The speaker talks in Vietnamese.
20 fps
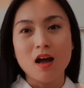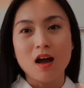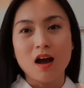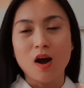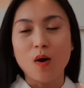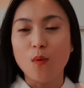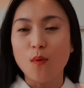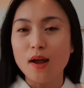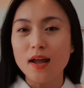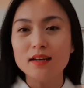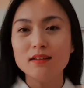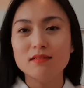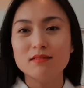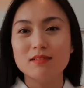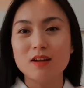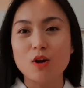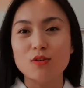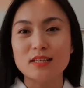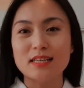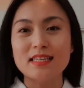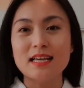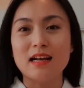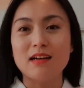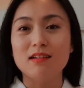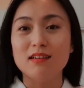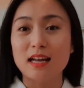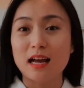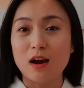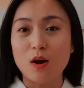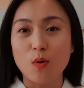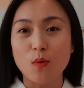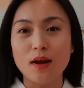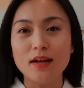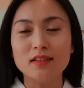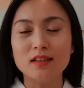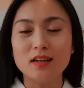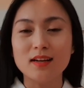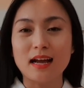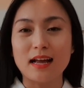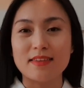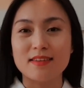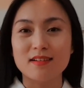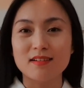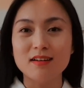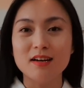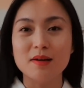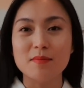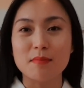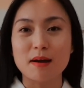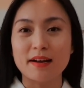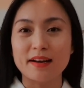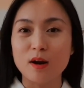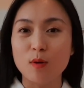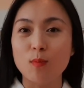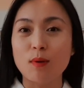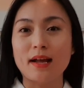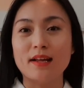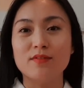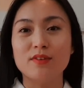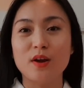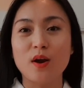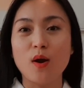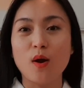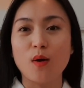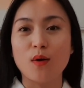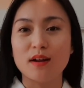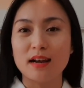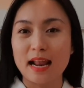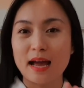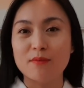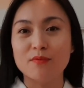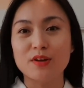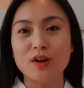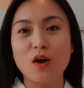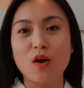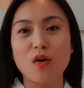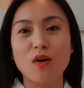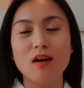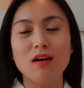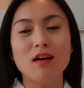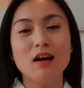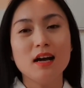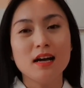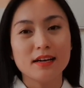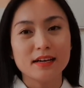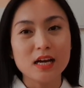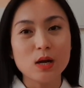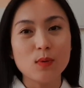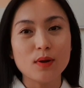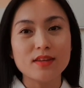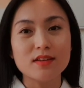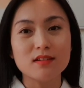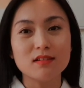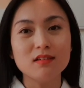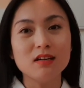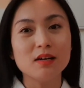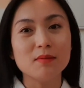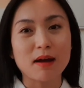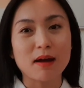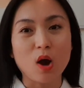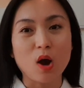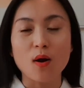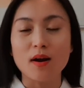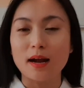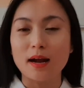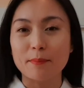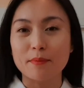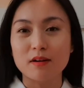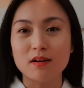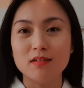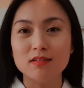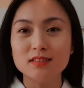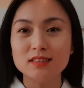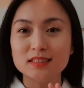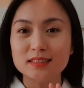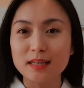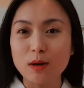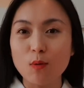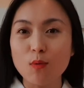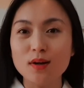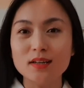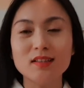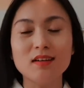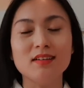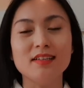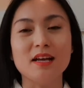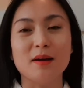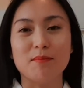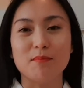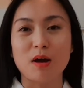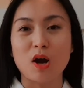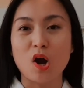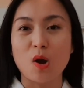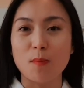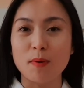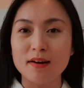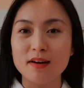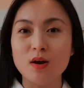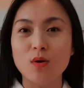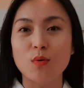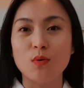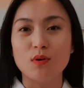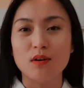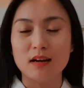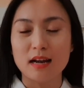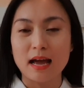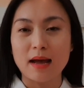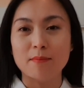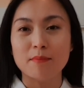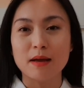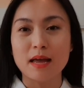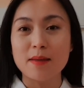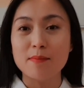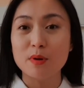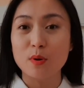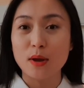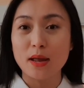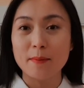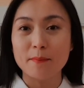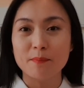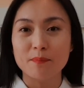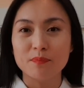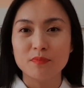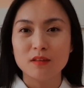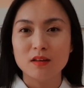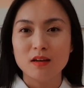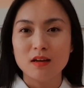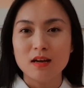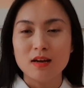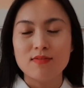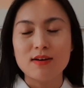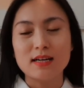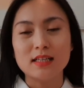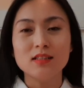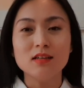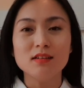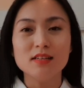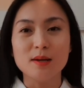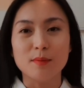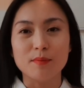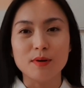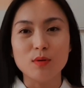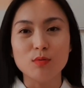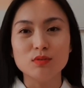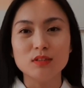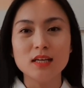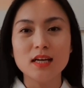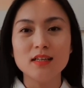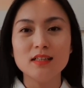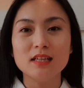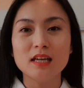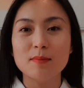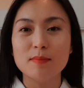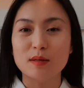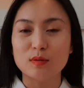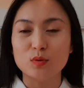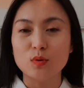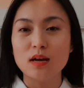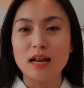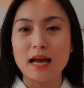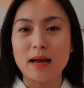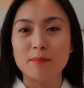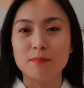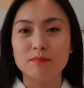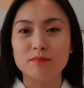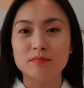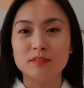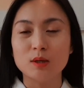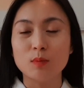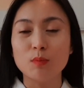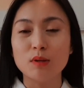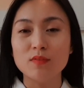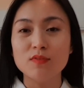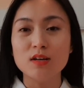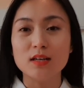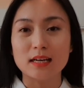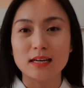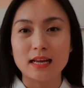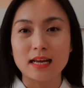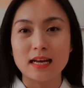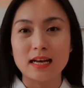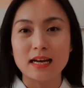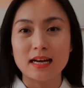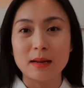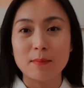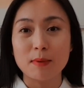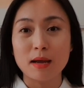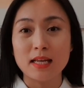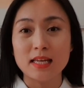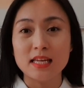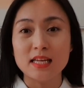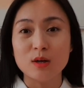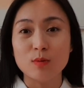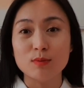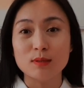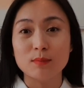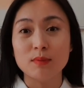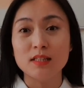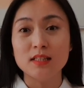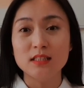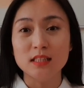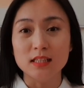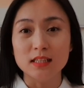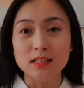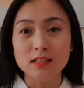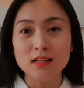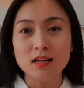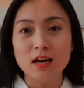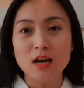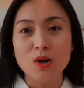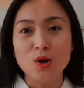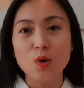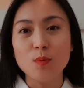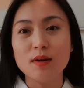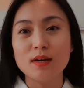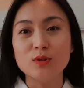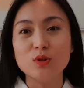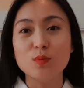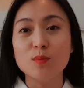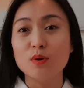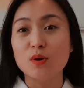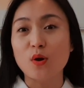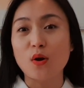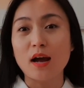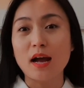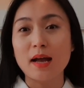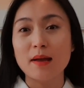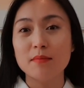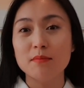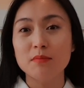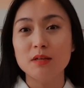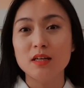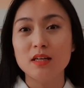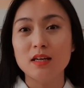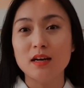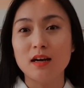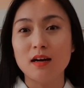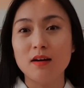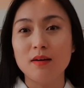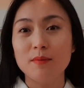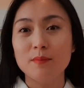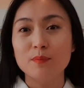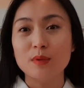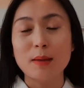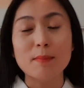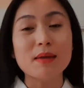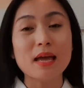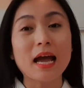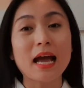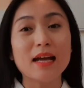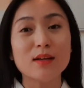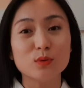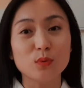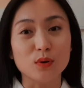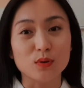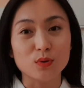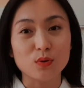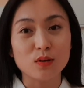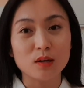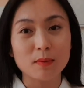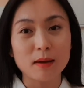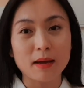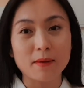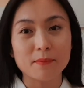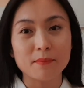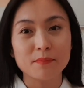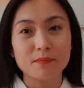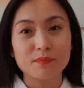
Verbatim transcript: hầu hết họ sẽ trả lời là hầu hết tất cả những người mà đồng hành với họ, làm với họ á, đều là những người mà họ gặp gỡ sau cái thời điểm mà họ bắt đầu làm em lờ em. Và cái thời điểm đầu tiên khi mà tôi làm trong lĩnh vực này này là năm hai nghìn không trăm lẻ chín. Lúc đấy tôi mới có hai mươi, hai mươi hai tuổi thôi các bạn.